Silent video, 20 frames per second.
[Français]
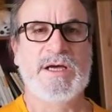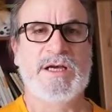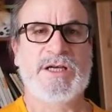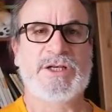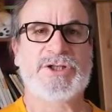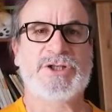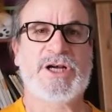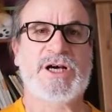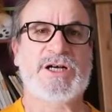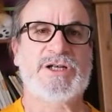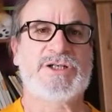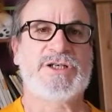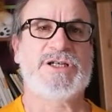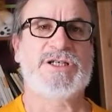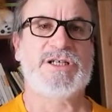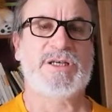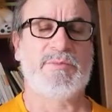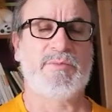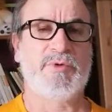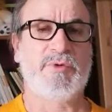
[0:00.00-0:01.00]
est chargée,
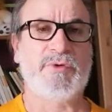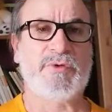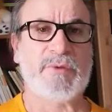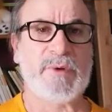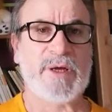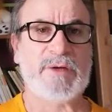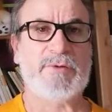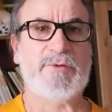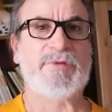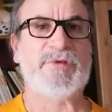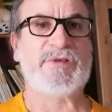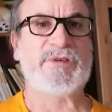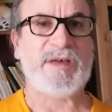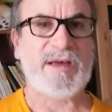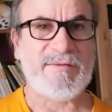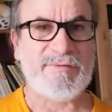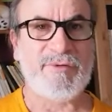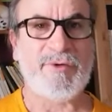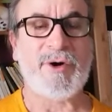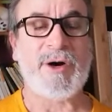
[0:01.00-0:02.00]
j'ai besoin de
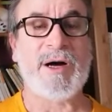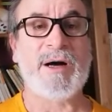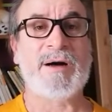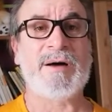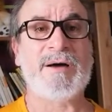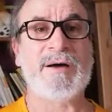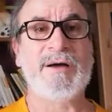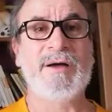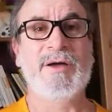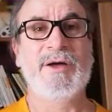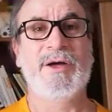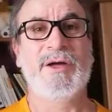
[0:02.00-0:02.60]
savoir